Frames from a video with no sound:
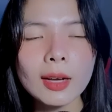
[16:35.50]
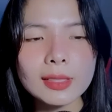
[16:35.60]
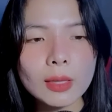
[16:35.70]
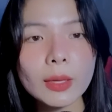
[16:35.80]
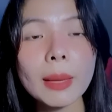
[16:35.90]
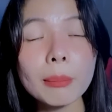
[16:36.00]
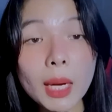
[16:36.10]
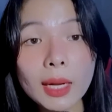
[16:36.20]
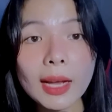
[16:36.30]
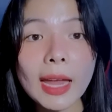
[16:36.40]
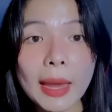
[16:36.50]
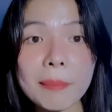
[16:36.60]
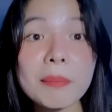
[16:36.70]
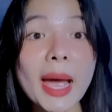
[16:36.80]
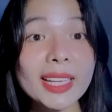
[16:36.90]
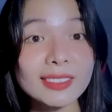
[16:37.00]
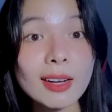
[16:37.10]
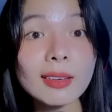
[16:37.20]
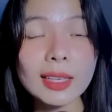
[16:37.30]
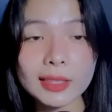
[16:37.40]
sau khi em mất em bạn
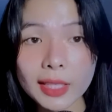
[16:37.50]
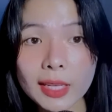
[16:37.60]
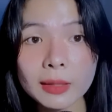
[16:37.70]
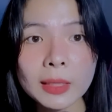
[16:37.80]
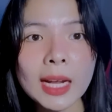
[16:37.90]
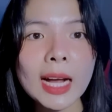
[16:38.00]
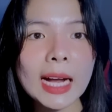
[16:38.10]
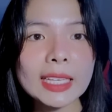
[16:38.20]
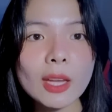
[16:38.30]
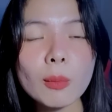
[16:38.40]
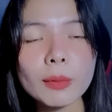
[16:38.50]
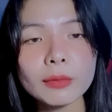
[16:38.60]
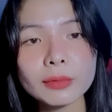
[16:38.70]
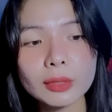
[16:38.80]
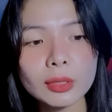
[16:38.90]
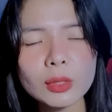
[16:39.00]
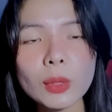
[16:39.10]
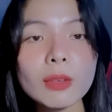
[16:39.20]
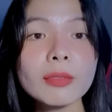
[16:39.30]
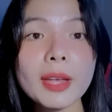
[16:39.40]
rất là thiên thằng nhóc thường
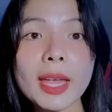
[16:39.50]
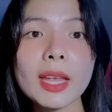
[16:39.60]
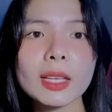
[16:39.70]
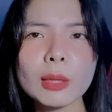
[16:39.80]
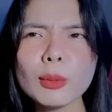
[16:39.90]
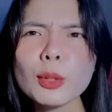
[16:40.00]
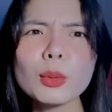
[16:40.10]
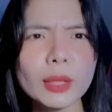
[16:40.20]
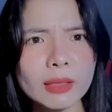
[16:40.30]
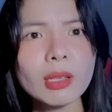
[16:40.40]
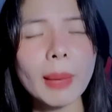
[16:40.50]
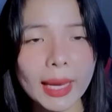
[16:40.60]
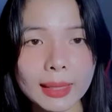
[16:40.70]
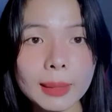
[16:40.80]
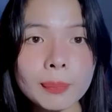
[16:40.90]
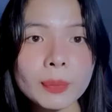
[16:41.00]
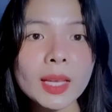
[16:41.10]
xuyên về kiểu nói chuyện với bạn á